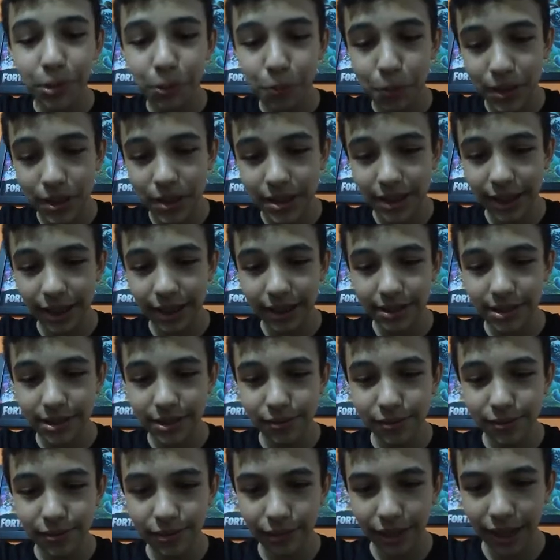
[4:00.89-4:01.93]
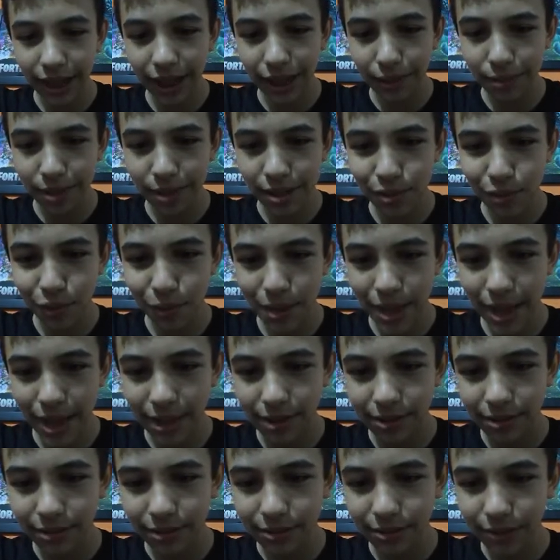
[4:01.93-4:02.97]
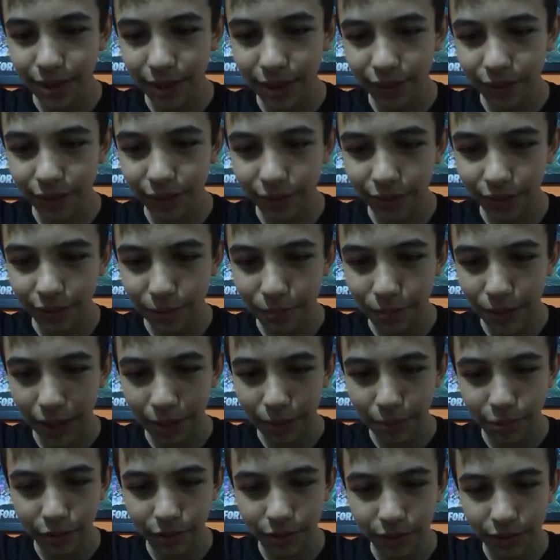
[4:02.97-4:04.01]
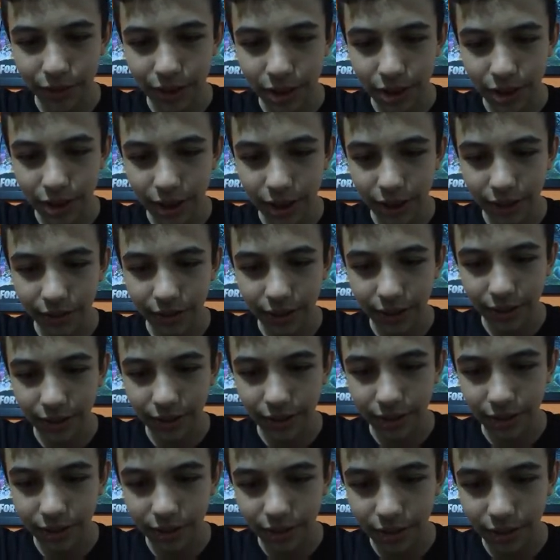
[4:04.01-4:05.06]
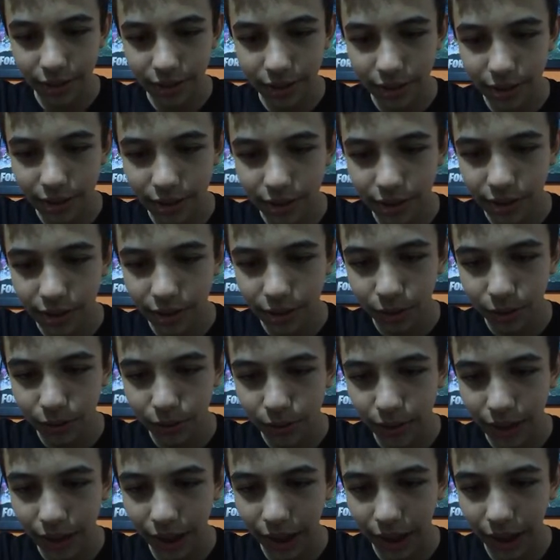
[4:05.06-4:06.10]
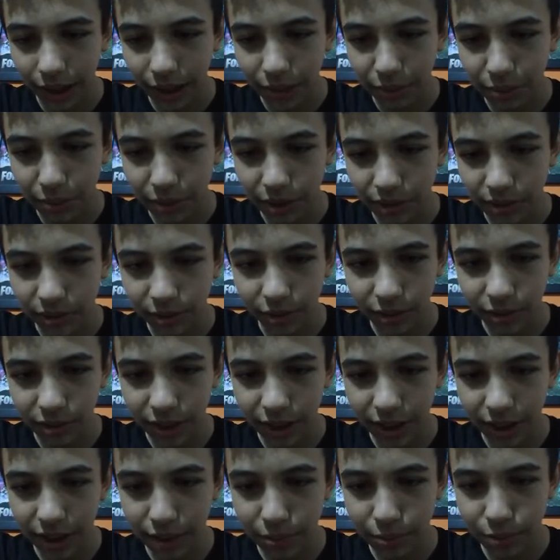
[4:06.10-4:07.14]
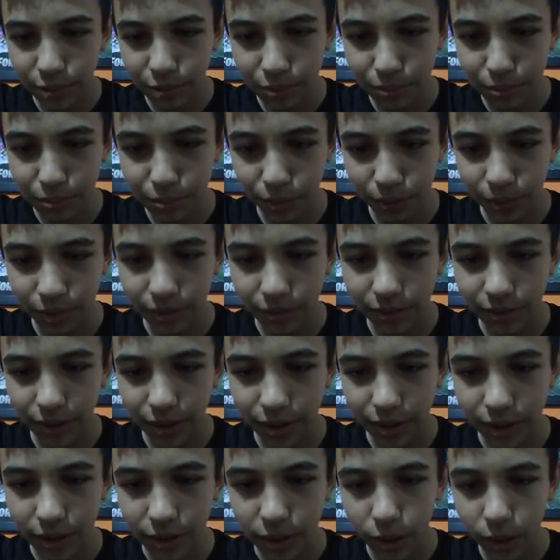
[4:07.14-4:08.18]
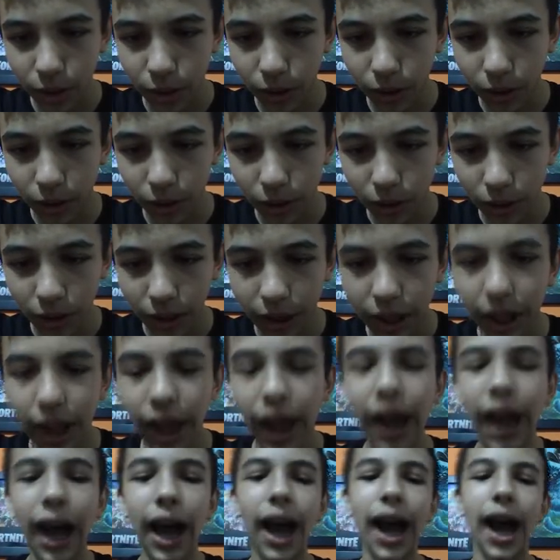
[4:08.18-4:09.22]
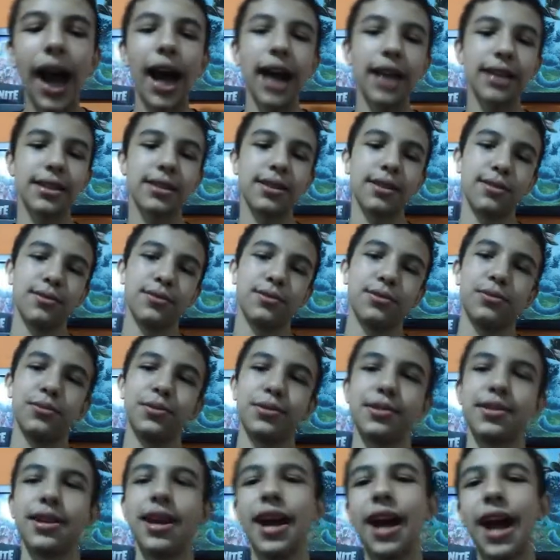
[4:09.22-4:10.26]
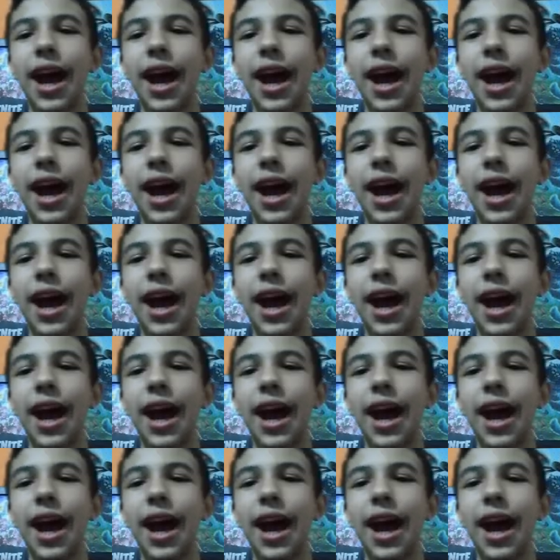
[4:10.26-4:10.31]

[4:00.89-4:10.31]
Eu pensei que ia ser um cara mais ou menos. Não ia vir o Ibrahimovic, né, velho? Olha o cara, mano. O cara é muito bom, velho. Ó, ó. Ah, seu juiz.